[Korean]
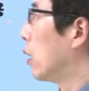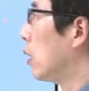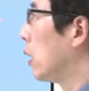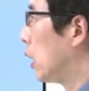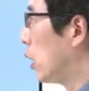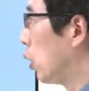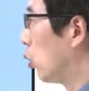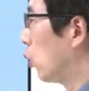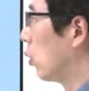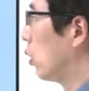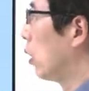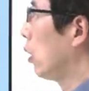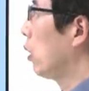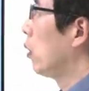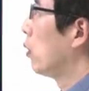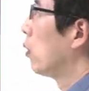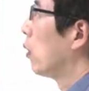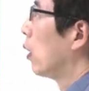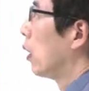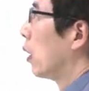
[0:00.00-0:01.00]
그 이유는
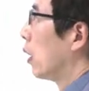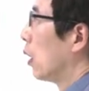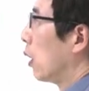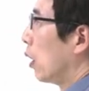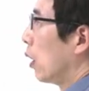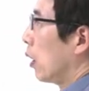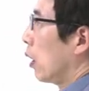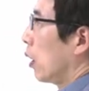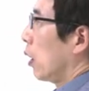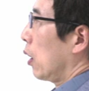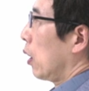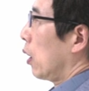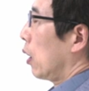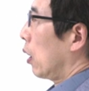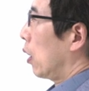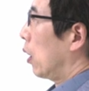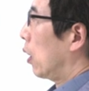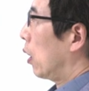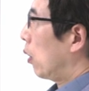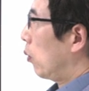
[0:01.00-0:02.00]

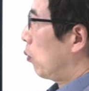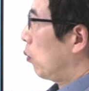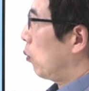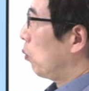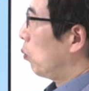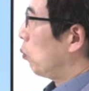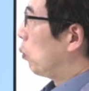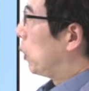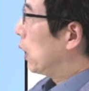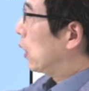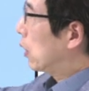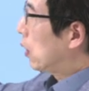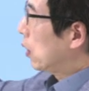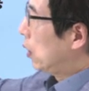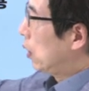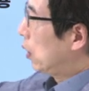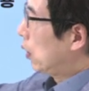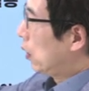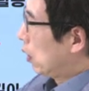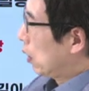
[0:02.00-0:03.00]
음,
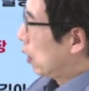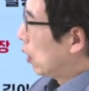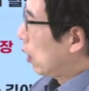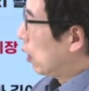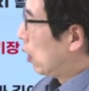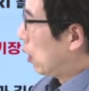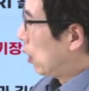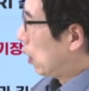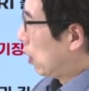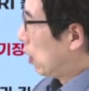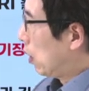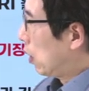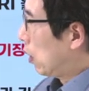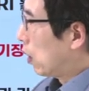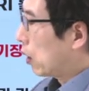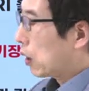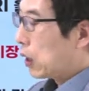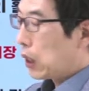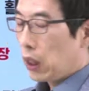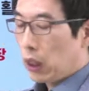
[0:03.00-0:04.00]
빛은
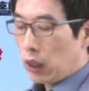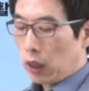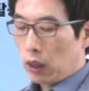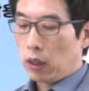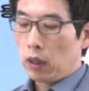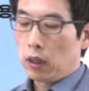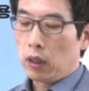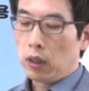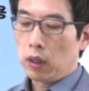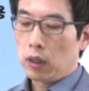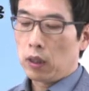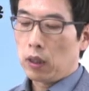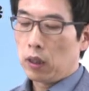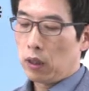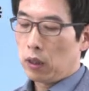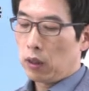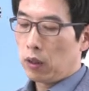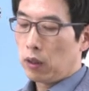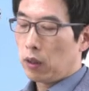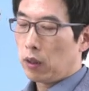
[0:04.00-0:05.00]
어,
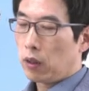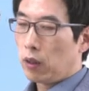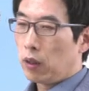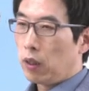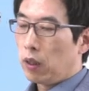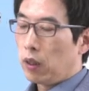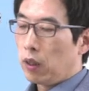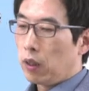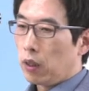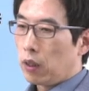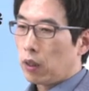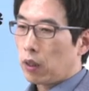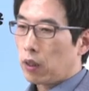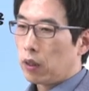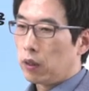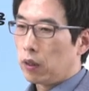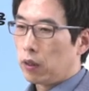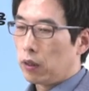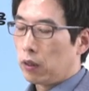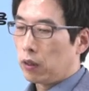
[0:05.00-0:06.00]

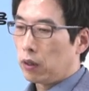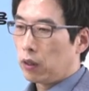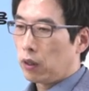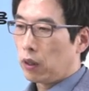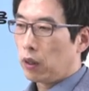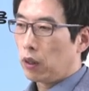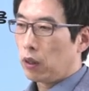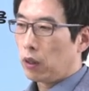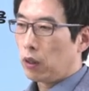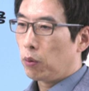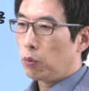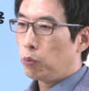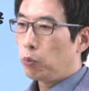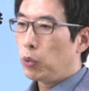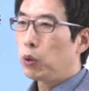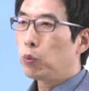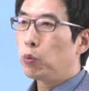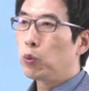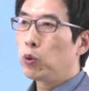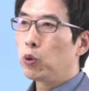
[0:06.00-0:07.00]
이그 어,
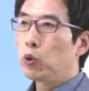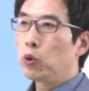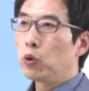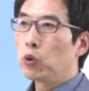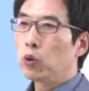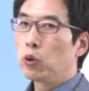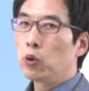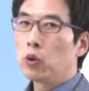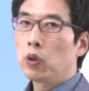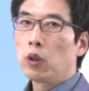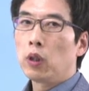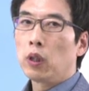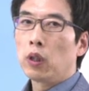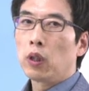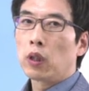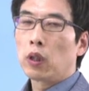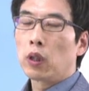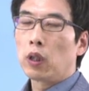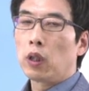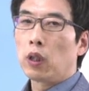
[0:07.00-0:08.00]
피부를
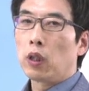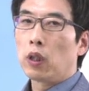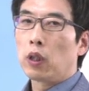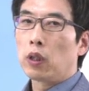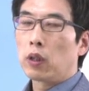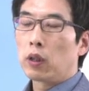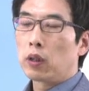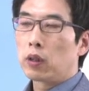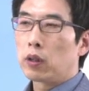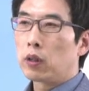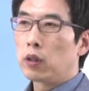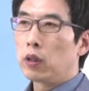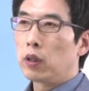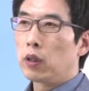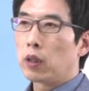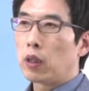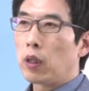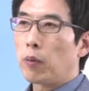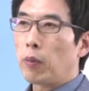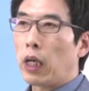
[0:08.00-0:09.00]

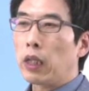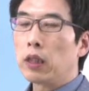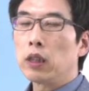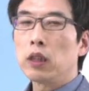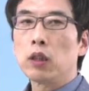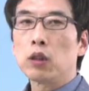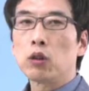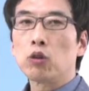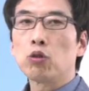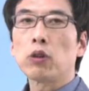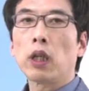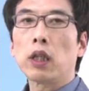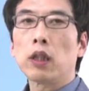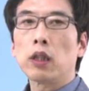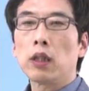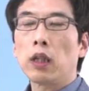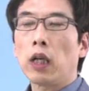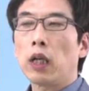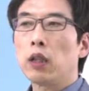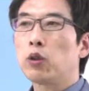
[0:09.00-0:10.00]
이렇게 많이
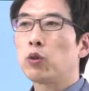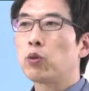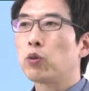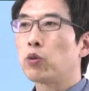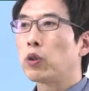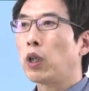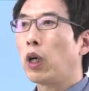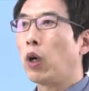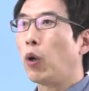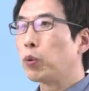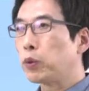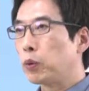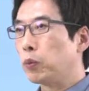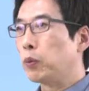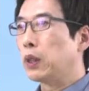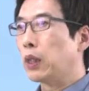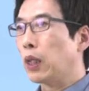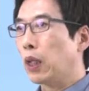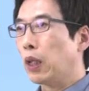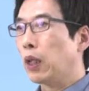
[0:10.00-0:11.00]
투과를 할 수가
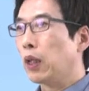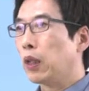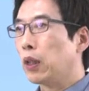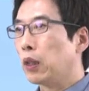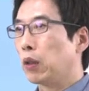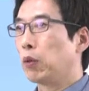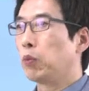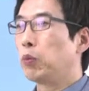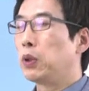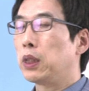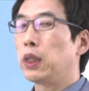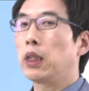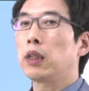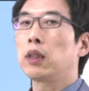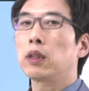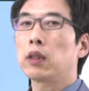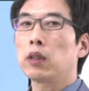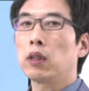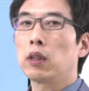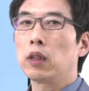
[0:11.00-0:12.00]
없습니다. 예, 빛의
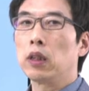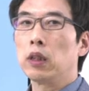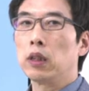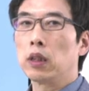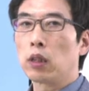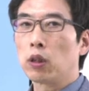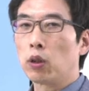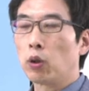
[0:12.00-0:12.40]
특성이 이제